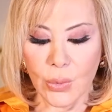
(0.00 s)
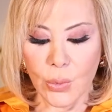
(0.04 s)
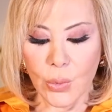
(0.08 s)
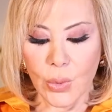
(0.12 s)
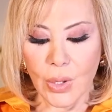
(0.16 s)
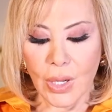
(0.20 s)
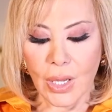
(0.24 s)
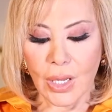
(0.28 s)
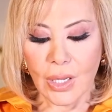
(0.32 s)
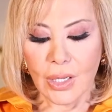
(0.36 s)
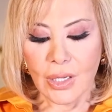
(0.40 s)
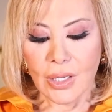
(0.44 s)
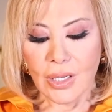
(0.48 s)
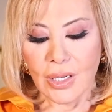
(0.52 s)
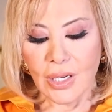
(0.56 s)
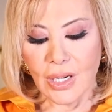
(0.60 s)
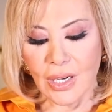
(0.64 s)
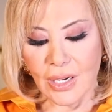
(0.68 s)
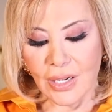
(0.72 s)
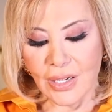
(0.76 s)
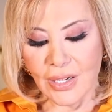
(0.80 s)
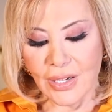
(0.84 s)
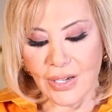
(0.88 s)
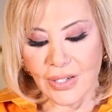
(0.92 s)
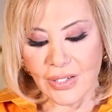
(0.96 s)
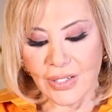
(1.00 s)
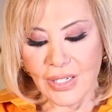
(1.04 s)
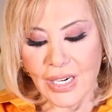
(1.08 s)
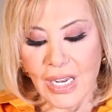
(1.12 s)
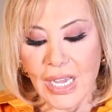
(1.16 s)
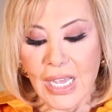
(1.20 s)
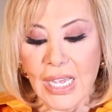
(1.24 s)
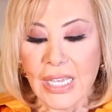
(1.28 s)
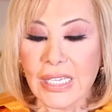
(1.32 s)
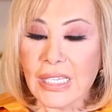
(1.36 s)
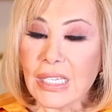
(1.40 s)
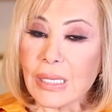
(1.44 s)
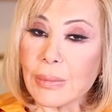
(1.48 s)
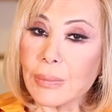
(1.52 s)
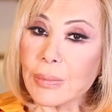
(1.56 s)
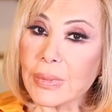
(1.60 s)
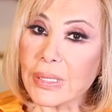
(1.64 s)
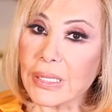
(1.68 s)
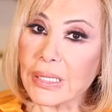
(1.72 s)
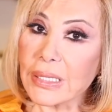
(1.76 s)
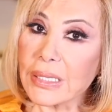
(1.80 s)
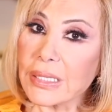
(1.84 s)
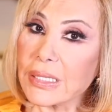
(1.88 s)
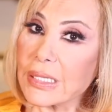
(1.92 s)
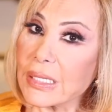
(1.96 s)
نوع آخر
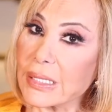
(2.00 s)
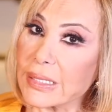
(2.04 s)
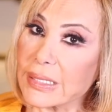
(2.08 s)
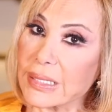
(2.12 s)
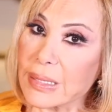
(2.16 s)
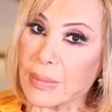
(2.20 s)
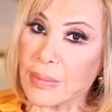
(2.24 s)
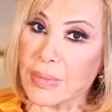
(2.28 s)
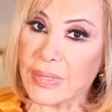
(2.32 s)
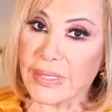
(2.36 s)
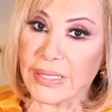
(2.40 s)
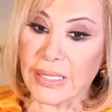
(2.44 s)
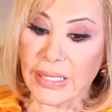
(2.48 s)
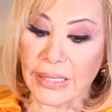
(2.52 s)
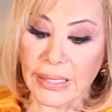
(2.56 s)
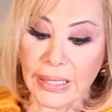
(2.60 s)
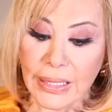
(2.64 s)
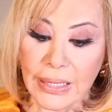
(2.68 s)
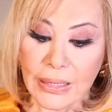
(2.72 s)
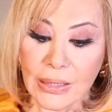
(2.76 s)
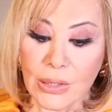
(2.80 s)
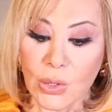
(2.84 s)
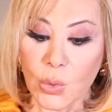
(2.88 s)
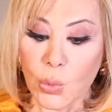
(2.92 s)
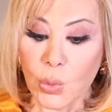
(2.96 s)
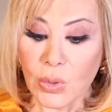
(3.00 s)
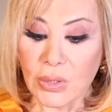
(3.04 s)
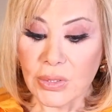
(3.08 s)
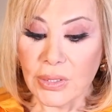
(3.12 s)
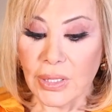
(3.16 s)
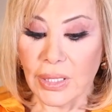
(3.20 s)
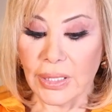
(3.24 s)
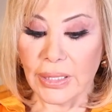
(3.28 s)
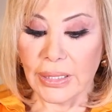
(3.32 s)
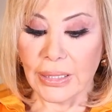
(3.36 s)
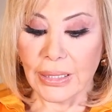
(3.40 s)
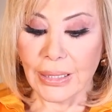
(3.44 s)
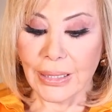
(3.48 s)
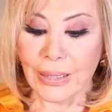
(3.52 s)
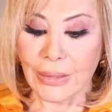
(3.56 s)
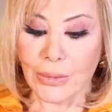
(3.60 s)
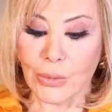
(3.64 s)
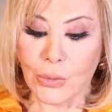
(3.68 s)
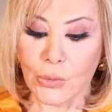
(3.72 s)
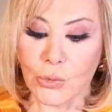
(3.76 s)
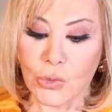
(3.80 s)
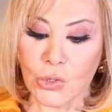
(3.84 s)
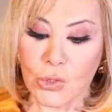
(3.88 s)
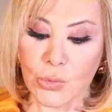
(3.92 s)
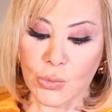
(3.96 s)
يمكن يلتبس عليك الوضع آخر
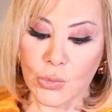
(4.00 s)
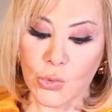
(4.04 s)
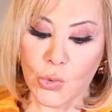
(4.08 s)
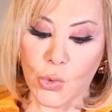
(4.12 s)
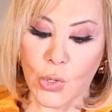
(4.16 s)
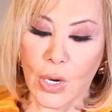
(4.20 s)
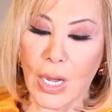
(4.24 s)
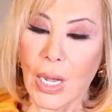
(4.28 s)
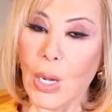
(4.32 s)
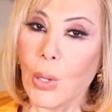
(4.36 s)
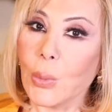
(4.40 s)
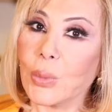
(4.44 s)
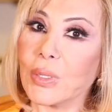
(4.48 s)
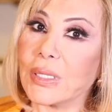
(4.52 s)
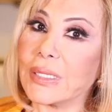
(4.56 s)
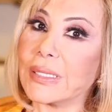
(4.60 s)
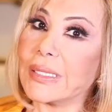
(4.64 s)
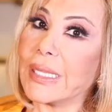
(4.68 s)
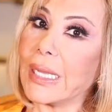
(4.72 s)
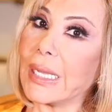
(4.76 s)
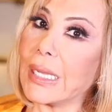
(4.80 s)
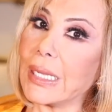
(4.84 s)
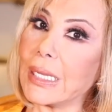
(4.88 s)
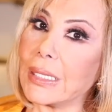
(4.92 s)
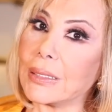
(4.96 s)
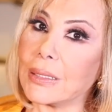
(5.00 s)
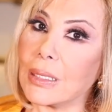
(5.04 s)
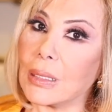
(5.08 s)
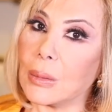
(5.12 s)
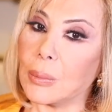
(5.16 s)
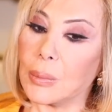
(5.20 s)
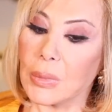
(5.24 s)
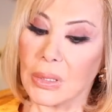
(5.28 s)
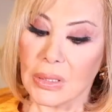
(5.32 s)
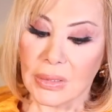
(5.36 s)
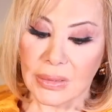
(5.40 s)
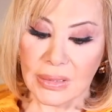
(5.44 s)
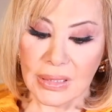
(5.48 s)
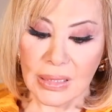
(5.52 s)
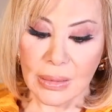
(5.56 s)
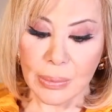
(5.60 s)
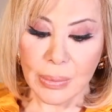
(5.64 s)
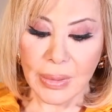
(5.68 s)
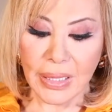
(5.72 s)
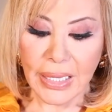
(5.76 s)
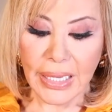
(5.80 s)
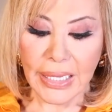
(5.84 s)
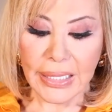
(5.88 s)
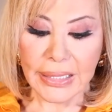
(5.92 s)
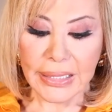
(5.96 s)
الأسبوع أو يتدخل الماضي
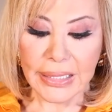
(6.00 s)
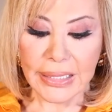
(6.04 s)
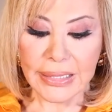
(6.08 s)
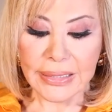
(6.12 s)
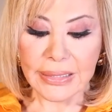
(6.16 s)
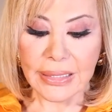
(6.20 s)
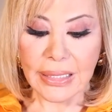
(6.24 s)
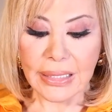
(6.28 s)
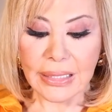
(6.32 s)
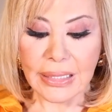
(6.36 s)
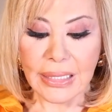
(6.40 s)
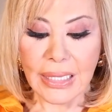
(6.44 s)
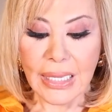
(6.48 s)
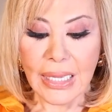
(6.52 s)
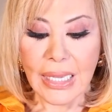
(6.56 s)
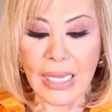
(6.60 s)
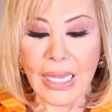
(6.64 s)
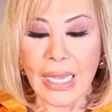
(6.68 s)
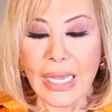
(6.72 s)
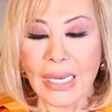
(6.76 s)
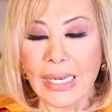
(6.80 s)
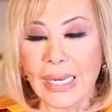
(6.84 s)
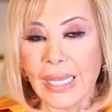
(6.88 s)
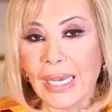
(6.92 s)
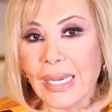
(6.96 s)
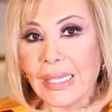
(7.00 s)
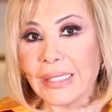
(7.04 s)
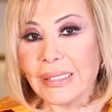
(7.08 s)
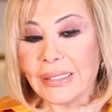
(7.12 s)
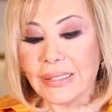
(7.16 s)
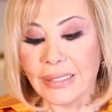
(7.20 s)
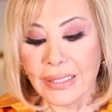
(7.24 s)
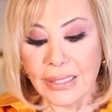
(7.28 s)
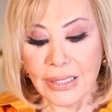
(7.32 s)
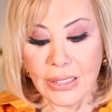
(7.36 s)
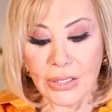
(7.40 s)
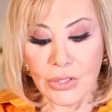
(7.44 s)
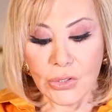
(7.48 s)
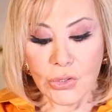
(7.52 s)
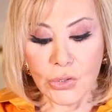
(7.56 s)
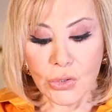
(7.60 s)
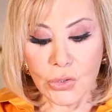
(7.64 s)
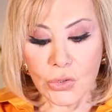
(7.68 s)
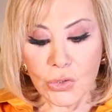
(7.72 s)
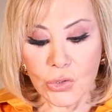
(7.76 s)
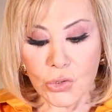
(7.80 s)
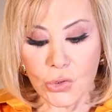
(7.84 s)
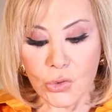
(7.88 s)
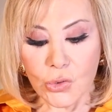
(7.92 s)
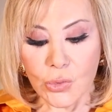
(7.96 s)
بحياتك لحتى
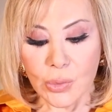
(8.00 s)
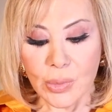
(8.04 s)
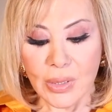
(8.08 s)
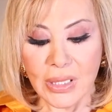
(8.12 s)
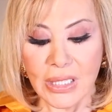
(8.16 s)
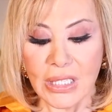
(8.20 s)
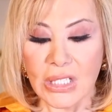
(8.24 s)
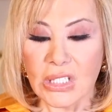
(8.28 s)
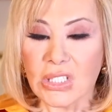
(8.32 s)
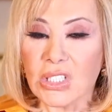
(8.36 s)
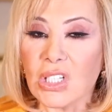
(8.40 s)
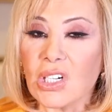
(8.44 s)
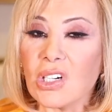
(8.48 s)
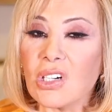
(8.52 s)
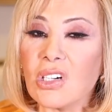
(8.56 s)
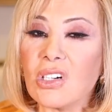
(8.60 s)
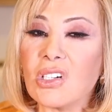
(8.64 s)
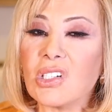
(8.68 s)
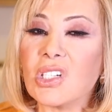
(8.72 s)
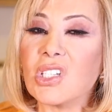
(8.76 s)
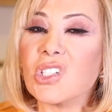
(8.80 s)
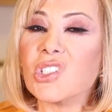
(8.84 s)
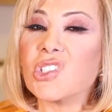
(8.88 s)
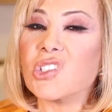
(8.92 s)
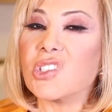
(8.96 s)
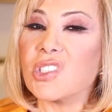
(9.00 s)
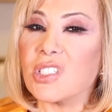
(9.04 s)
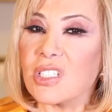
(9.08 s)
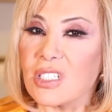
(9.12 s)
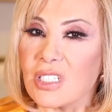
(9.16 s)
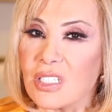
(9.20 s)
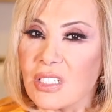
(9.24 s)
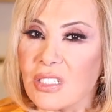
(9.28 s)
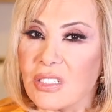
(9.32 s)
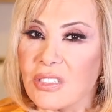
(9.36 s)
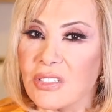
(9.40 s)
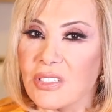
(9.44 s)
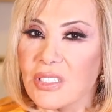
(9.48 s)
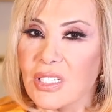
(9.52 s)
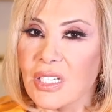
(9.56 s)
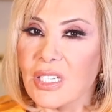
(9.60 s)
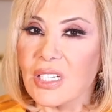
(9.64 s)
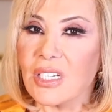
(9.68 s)
يرسم إطار جديد